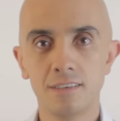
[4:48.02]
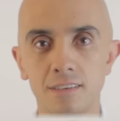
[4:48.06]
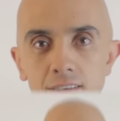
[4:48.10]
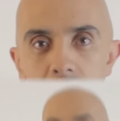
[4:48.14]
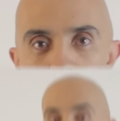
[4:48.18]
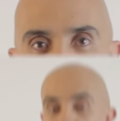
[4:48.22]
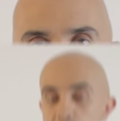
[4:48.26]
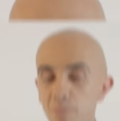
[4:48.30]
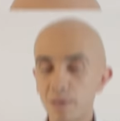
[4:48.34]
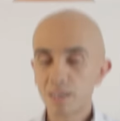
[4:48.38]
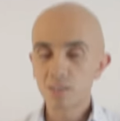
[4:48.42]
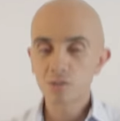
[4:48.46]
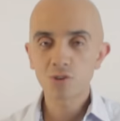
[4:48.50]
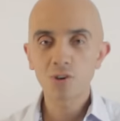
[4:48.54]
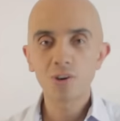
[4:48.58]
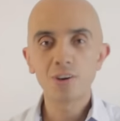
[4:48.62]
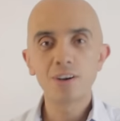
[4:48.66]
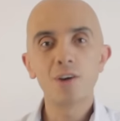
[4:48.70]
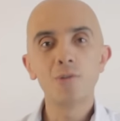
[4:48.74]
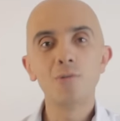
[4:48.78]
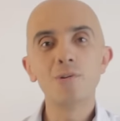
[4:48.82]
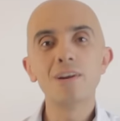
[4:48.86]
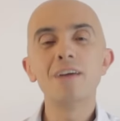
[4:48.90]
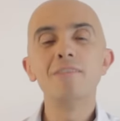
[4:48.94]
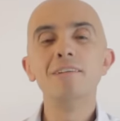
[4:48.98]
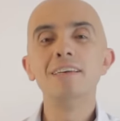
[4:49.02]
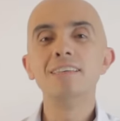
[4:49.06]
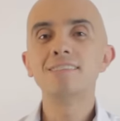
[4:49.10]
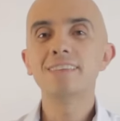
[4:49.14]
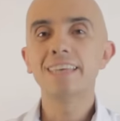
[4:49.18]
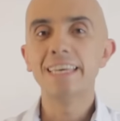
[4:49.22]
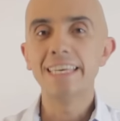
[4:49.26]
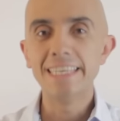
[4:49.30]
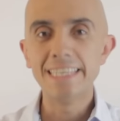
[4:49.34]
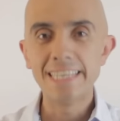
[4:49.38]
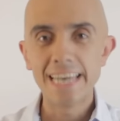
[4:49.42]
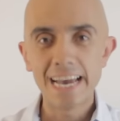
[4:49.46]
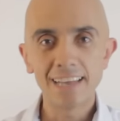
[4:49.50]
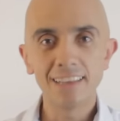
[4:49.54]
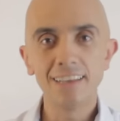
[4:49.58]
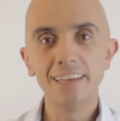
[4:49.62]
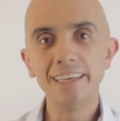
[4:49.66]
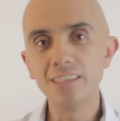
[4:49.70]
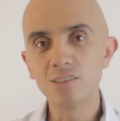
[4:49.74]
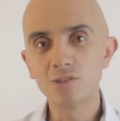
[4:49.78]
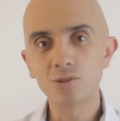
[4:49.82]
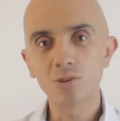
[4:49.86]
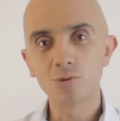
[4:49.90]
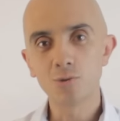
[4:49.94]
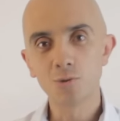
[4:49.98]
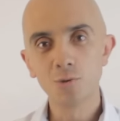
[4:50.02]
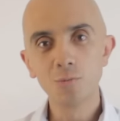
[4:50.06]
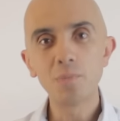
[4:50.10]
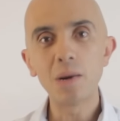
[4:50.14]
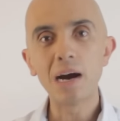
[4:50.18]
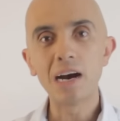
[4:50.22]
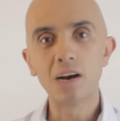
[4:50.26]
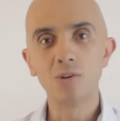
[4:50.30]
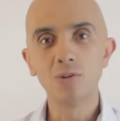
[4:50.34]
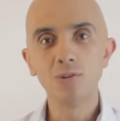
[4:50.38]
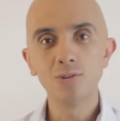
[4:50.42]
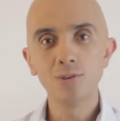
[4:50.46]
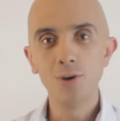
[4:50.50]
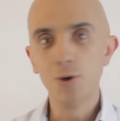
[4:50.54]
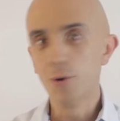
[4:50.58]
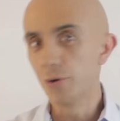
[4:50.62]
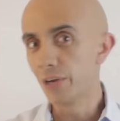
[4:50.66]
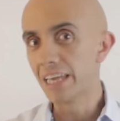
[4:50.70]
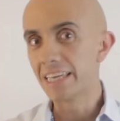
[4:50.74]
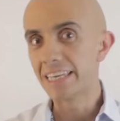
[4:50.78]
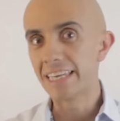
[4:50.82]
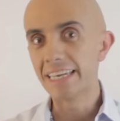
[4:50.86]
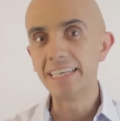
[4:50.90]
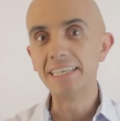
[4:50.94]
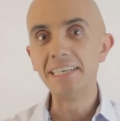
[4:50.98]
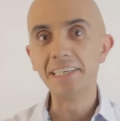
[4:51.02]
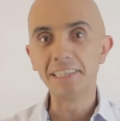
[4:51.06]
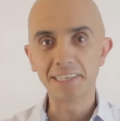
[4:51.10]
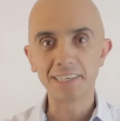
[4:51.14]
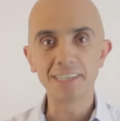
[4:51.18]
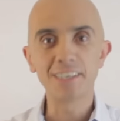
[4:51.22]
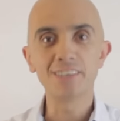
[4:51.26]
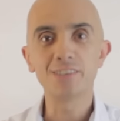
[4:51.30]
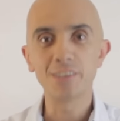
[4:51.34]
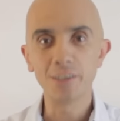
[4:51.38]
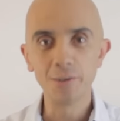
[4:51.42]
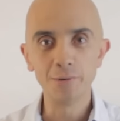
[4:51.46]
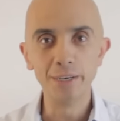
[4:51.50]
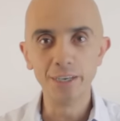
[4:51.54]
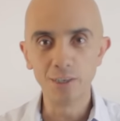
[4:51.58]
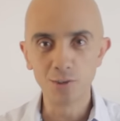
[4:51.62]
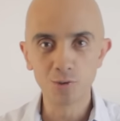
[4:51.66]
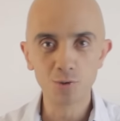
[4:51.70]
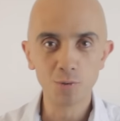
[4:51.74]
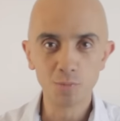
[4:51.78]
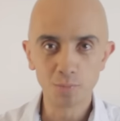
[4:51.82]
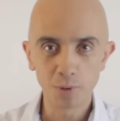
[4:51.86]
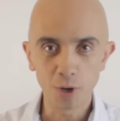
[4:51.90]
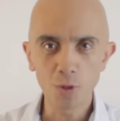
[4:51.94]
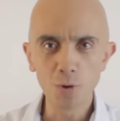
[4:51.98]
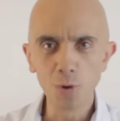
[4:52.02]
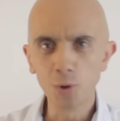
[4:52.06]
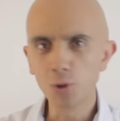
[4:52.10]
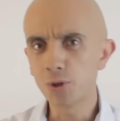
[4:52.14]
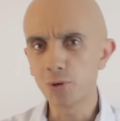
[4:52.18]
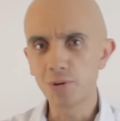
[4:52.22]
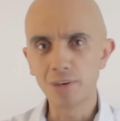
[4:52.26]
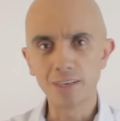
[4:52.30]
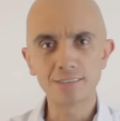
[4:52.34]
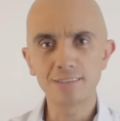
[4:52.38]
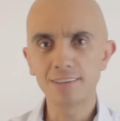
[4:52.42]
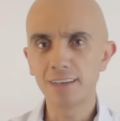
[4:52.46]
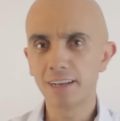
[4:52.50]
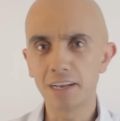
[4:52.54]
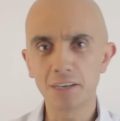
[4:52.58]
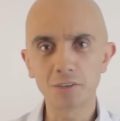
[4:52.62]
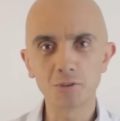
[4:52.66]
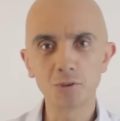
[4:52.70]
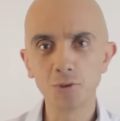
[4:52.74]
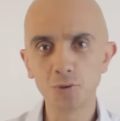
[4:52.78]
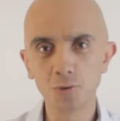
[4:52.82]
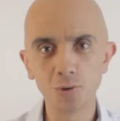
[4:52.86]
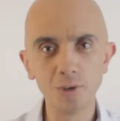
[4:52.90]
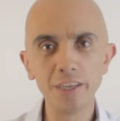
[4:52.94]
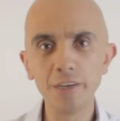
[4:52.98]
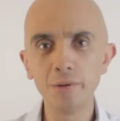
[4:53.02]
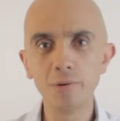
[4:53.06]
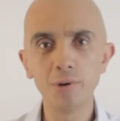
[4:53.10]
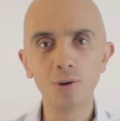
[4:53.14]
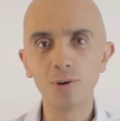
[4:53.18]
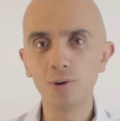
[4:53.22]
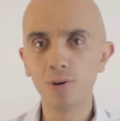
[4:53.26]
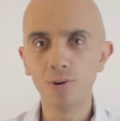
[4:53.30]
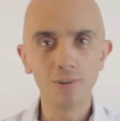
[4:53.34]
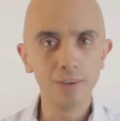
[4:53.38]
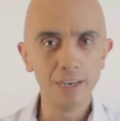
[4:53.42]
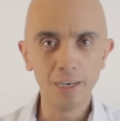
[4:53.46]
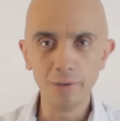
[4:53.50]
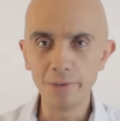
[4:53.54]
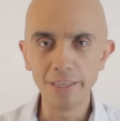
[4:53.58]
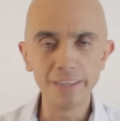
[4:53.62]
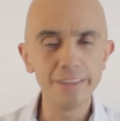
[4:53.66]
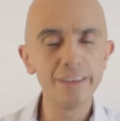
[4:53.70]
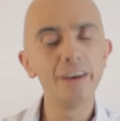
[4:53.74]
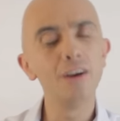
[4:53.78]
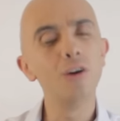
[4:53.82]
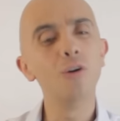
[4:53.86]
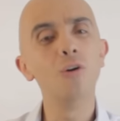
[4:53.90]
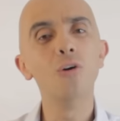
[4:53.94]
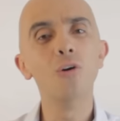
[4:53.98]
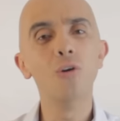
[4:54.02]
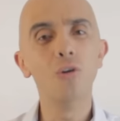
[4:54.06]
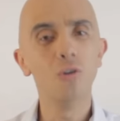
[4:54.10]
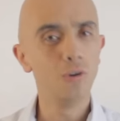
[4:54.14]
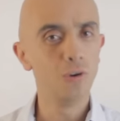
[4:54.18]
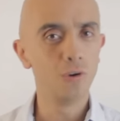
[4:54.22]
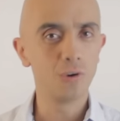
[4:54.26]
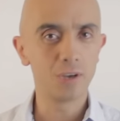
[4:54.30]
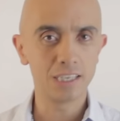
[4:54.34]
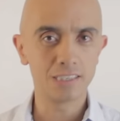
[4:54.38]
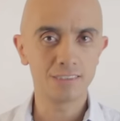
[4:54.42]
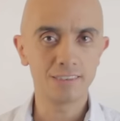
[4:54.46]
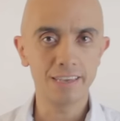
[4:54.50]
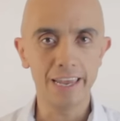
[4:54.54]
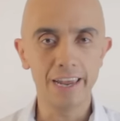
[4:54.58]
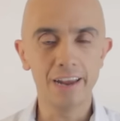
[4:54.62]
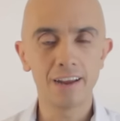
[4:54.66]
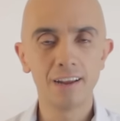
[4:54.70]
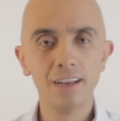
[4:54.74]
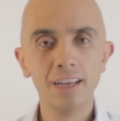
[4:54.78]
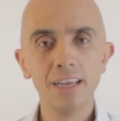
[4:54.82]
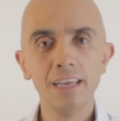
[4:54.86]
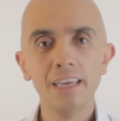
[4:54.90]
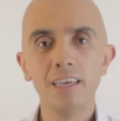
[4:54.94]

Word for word: Y la persona, una vez que ya hizo su pago, lo que quiere es recibir su producto, en este caso tu libro, el video o lo que sea.